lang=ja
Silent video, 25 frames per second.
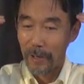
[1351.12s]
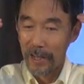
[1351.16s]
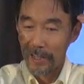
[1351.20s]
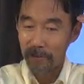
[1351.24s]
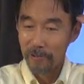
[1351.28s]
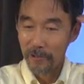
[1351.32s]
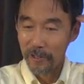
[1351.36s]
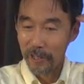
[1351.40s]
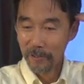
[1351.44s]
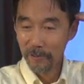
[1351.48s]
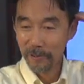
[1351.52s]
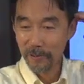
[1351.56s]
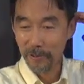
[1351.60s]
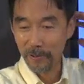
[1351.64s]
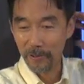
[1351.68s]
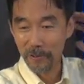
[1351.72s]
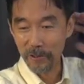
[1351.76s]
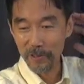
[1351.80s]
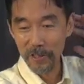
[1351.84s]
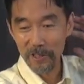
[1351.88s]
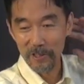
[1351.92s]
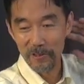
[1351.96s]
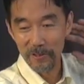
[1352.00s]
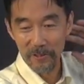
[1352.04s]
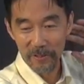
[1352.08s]
お前そんなこと
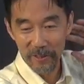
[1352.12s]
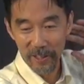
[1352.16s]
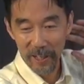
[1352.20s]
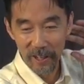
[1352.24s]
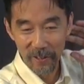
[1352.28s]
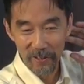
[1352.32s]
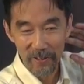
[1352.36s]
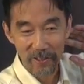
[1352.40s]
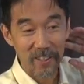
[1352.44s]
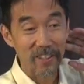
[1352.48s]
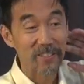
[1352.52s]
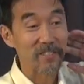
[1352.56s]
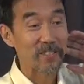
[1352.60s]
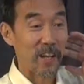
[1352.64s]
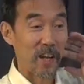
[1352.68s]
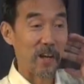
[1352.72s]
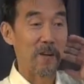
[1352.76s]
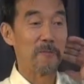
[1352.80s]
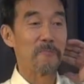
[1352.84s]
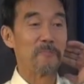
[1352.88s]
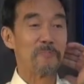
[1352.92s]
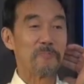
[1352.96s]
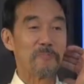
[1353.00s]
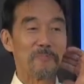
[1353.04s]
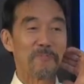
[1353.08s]
どうしてするんだよとか
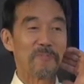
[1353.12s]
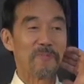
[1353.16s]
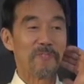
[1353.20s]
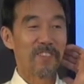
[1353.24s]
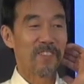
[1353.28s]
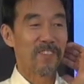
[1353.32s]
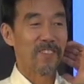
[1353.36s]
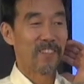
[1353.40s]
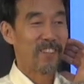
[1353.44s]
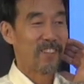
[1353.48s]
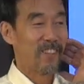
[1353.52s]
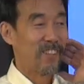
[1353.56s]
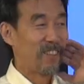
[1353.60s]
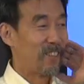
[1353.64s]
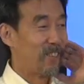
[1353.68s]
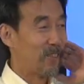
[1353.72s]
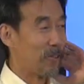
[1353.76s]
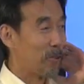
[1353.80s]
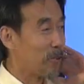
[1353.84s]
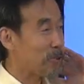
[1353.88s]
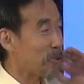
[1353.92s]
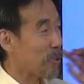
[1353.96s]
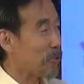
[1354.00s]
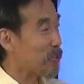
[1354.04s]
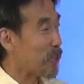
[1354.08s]
さ
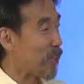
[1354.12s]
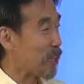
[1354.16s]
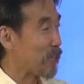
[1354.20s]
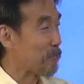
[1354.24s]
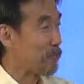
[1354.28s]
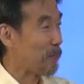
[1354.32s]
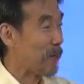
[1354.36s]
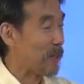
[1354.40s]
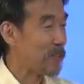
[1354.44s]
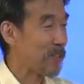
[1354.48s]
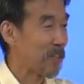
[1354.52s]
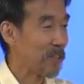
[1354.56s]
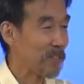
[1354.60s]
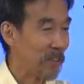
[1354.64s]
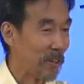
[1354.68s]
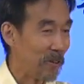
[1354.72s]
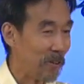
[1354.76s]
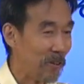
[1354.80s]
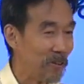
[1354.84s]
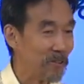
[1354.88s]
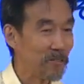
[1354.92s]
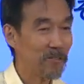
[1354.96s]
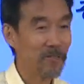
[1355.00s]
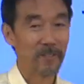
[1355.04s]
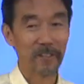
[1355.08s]
どうしてそんな失敗しちゃっ
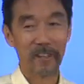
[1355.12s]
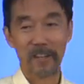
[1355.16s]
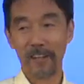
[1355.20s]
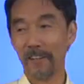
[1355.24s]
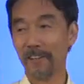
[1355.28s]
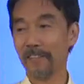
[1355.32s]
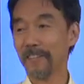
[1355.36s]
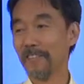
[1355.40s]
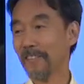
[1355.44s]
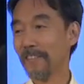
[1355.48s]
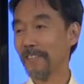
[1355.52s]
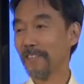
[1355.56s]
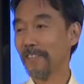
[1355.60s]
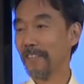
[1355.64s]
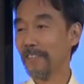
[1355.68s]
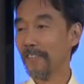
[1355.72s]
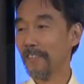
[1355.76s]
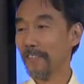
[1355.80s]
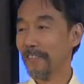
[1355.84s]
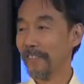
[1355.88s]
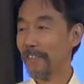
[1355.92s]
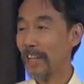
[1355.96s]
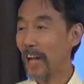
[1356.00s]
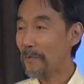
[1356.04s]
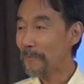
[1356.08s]
たのとか
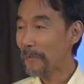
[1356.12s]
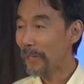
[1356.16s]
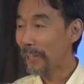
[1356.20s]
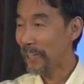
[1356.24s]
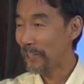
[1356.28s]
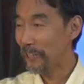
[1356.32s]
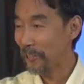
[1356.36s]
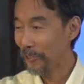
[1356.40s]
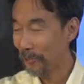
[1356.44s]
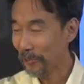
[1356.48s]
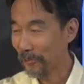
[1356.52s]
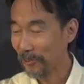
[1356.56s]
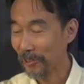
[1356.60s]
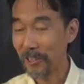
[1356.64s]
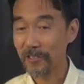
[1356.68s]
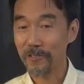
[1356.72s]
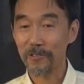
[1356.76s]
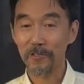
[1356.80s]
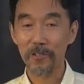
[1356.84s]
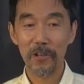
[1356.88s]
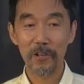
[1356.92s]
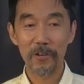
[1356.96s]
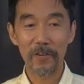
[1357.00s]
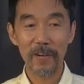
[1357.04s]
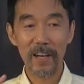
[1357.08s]
ダメでしょと
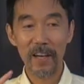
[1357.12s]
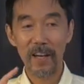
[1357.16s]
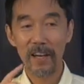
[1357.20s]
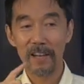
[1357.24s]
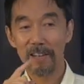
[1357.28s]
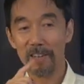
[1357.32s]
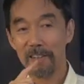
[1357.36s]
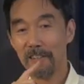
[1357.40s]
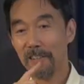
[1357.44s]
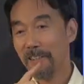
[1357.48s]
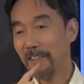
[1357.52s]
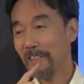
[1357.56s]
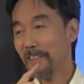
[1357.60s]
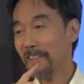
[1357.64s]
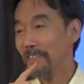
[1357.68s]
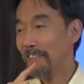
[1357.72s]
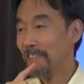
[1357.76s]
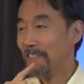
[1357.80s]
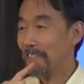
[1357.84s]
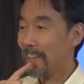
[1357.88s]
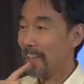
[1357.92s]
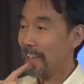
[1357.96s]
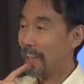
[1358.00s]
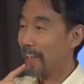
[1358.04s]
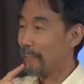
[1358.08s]
かそれは
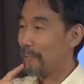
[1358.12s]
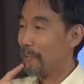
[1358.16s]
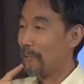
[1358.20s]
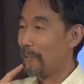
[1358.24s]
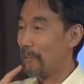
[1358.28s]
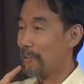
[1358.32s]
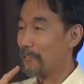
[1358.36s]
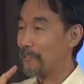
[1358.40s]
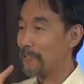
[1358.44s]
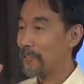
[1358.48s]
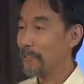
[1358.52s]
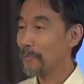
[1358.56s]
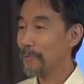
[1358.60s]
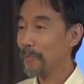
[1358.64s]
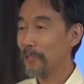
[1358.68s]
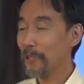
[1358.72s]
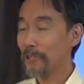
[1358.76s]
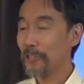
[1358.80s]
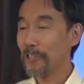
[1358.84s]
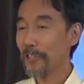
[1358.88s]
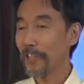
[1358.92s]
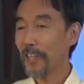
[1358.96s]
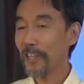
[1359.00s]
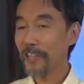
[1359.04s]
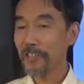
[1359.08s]
あの罪を
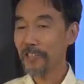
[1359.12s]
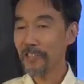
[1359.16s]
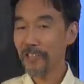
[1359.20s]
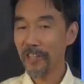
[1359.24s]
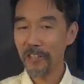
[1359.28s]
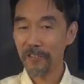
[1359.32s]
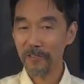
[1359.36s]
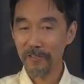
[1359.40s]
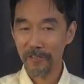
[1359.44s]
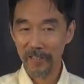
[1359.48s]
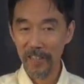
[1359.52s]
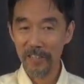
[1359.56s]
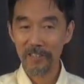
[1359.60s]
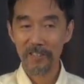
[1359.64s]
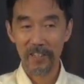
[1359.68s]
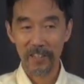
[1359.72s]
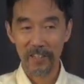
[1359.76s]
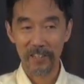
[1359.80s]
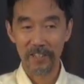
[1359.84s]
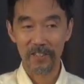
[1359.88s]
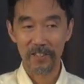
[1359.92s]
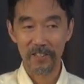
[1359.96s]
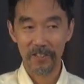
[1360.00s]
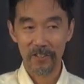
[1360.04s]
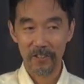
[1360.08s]
指摘してる確
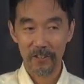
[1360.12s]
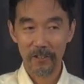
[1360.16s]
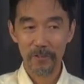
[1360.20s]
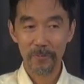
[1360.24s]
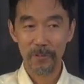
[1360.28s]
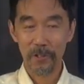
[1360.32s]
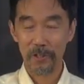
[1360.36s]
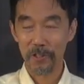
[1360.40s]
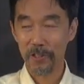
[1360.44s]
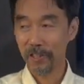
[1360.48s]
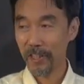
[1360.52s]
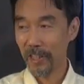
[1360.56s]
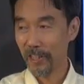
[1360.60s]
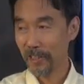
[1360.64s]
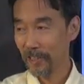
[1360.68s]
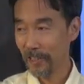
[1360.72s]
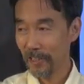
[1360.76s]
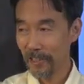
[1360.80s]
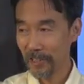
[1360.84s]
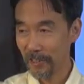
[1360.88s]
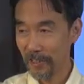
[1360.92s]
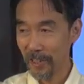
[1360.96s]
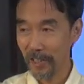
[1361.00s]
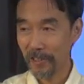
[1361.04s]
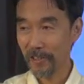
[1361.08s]
かに罪を指
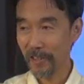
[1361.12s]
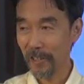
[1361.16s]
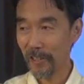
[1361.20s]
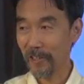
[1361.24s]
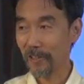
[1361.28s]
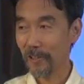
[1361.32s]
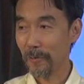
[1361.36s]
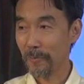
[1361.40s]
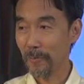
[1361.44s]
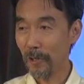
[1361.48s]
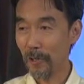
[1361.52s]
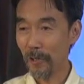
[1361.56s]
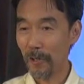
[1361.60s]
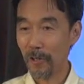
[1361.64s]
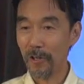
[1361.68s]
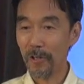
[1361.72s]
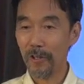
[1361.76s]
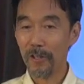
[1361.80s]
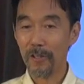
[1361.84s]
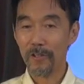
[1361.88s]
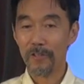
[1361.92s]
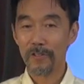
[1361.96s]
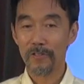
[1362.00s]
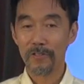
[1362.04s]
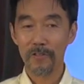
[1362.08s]
摘してるけれど
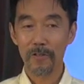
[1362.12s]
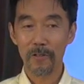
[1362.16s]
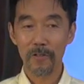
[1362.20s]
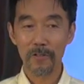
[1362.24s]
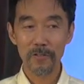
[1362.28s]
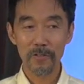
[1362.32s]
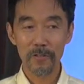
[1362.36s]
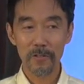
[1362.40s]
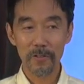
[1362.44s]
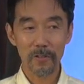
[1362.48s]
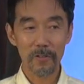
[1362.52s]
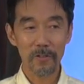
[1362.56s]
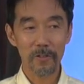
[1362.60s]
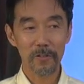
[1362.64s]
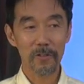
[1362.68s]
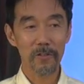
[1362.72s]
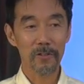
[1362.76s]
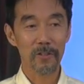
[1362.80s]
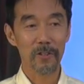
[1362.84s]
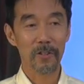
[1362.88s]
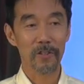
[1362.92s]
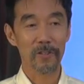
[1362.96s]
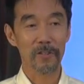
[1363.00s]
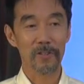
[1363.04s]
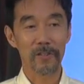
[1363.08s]
もそうするこ
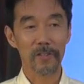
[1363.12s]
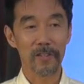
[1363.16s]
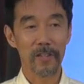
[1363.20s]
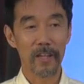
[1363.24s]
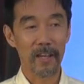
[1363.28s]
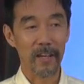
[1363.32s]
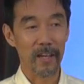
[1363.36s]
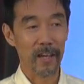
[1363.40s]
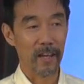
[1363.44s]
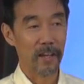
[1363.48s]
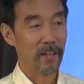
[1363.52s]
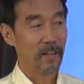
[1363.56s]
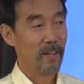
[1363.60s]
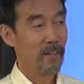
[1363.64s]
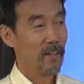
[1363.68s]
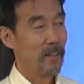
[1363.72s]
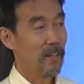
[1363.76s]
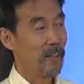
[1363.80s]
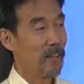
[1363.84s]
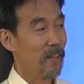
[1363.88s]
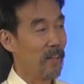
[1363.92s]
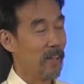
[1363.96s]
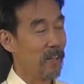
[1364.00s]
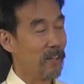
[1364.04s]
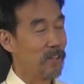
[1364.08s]
とによって、
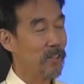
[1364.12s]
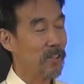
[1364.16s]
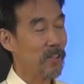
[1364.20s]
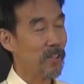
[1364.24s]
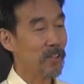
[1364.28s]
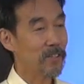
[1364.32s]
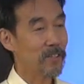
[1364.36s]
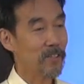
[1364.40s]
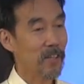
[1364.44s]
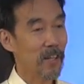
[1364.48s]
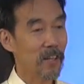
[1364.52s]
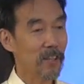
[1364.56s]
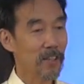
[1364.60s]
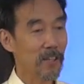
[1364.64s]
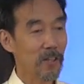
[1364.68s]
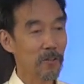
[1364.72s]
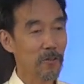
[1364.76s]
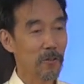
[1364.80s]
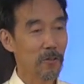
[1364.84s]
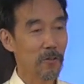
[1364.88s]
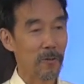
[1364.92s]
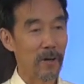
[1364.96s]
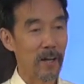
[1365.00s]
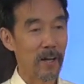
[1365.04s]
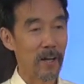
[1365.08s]
えー、指摘され
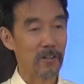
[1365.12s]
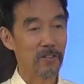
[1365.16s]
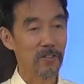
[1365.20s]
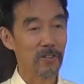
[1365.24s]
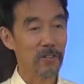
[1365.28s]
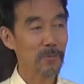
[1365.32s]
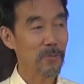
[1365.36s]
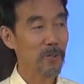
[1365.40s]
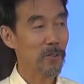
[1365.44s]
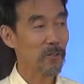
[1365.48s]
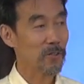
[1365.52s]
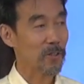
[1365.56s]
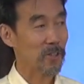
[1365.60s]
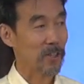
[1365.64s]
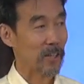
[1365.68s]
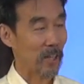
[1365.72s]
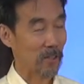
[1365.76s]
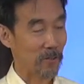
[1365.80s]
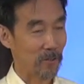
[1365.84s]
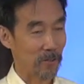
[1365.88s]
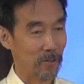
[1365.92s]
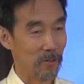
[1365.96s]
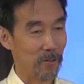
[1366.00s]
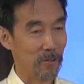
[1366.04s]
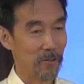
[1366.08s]
た方は罪の自
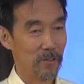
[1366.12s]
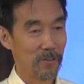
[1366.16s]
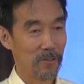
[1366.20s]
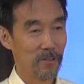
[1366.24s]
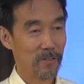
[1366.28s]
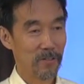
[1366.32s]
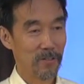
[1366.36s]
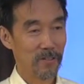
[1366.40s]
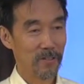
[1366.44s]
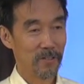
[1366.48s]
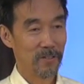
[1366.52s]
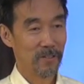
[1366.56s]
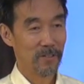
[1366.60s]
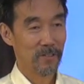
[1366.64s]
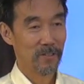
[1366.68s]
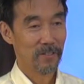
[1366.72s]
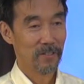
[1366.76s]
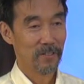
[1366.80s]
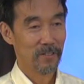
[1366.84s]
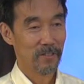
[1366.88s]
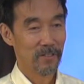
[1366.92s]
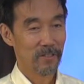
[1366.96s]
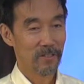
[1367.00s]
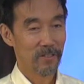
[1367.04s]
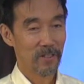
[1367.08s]

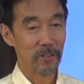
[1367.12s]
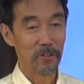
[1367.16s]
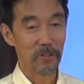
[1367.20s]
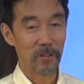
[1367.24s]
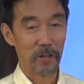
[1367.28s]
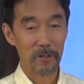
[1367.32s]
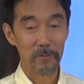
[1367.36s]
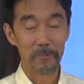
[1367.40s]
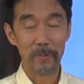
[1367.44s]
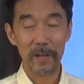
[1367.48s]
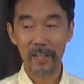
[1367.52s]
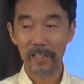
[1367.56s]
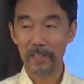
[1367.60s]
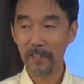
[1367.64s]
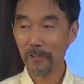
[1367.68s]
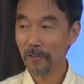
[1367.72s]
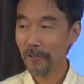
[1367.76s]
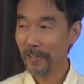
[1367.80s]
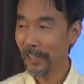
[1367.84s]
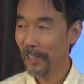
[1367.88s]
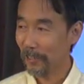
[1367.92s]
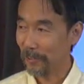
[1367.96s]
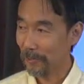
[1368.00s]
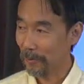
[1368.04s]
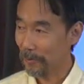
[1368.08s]
覚っていうのは生まれて
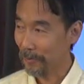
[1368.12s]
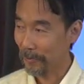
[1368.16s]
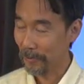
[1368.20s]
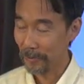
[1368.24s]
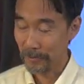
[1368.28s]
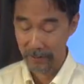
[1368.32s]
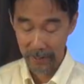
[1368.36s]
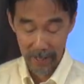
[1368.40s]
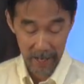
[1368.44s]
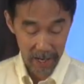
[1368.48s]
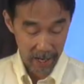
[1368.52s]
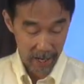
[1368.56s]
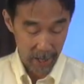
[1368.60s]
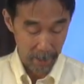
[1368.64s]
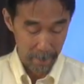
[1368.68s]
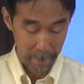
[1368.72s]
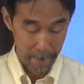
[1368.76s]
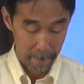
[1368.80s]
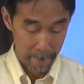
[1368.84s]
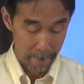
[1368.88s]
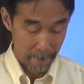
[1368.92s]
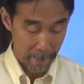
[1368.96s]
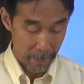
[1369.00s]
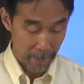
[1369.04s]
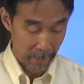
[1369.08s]
こないと思うんです
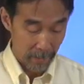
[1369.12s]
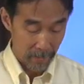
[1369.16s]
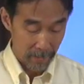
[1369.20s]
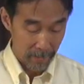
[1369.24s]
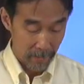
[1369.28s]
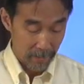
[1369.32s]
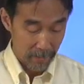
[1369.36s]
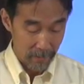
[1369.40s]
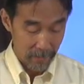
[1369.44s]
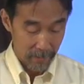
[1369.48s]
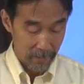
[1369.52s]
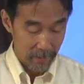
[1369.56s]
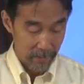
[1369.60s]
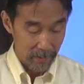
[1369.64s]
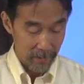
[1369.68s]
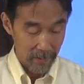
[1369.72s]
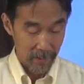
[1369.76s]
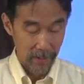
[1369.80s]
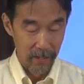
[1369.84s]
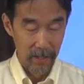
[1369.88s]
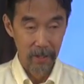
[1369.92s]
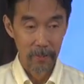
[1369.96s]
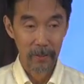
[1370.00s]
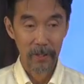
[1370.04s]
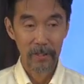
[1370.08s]
ね、
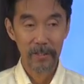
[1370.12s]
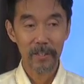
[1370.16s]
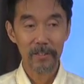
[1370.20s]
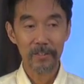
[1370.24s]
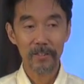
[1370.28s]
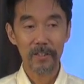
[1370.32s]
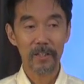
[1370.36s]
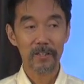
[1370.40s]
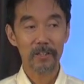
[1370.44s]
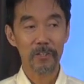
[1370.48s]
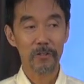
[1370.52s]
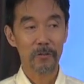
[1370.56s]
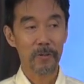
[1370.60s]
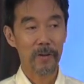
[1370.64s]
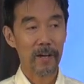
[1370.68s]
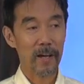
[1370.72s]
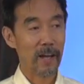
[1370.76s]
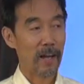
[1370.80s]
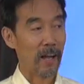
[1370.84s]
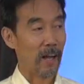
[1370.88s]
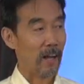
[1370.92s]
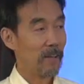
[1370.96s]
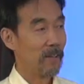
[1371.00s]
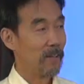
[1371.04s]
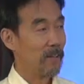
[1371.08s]
えー、私たち
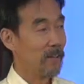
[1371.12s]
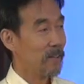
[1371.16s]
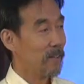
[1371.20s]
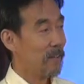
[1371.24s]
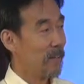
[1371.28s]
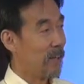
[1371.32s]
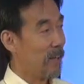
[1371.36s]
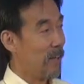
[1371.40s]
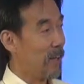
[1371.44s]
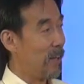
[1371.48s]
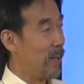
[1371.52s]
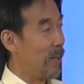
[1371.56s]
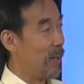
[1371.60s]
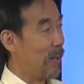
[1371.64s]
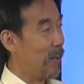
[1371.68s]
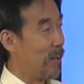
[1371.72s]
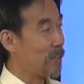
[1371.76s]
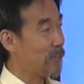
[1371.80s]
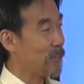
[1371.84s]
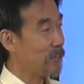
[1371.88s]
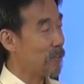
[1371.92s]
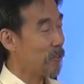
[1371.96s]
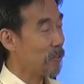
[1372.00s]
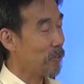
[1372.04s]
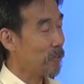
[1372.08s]
は
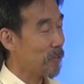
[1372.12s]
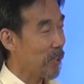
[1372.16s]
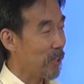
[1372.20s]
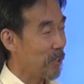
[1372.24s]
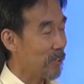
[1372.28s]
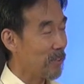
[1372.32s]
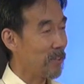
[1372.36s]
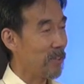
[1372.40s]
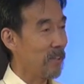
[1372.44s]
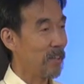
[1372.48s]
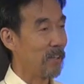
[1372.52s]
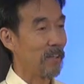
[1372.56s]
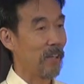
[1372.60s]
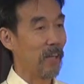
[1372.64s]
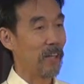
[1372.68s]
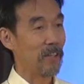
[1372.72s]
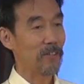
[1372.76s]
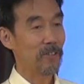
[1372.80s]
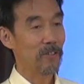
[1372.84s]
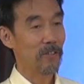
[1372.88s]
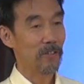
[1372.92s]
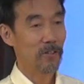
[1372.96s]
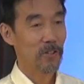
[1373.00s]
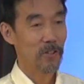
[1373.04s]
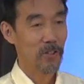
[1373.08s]
あ人の欠点
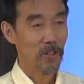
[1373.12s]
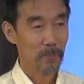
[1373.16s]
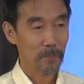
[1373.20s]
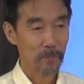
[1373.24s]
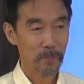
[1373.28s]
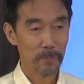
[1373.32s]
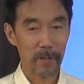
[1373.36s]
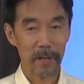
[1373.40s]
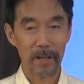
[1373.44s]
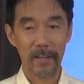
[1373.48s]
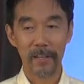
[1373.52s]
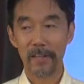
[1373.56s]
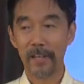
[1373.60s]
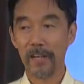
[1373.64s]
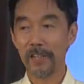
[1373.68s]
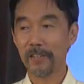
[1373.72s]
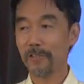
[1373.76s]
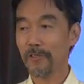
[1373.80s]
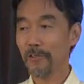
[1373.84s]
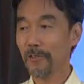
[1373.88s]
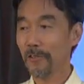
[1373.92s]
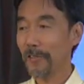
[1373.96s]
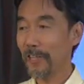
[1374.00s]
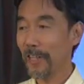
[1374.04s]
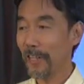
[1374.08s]
や人の失敗や
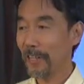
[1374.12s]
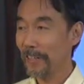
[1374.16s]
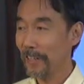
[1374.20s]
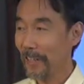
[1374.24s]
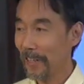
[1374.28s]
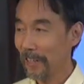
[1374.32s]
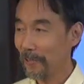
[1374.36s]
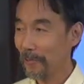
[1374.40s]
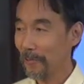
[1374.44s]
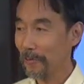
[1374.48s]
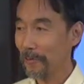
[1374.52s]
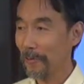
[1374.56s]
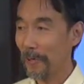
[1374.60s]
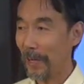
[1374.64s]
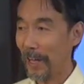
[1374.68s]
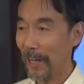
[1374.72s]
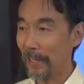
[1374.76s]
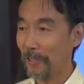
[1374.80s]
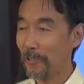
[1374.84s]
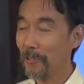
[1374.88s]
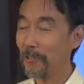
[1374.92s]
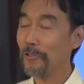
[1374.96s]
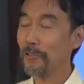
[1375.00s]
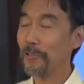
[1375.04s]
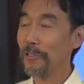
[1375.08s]
人の足りないとこ
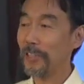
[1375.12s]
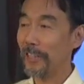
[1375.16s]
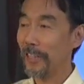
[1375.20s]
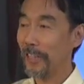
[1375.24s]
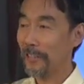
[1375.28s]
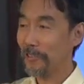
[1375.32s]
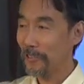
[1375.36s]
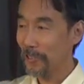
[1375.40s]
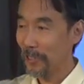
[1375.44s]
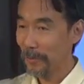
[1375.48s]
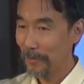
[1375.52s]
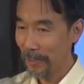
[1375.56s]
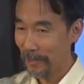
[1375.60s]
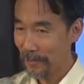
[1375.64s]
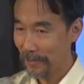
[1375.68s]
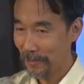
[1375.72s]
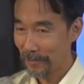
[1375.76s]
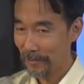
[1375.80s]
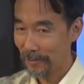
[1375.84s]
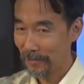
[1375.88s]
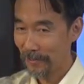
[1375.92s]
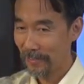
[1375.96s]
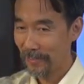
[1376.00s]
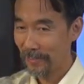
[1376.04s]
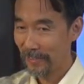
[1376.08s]
はよく気がつきま
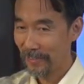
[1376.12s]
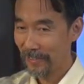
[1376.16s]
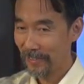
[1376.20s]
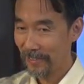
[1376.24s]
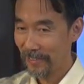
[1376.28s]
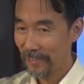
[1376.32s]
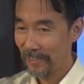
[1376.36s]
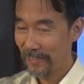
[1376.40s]
す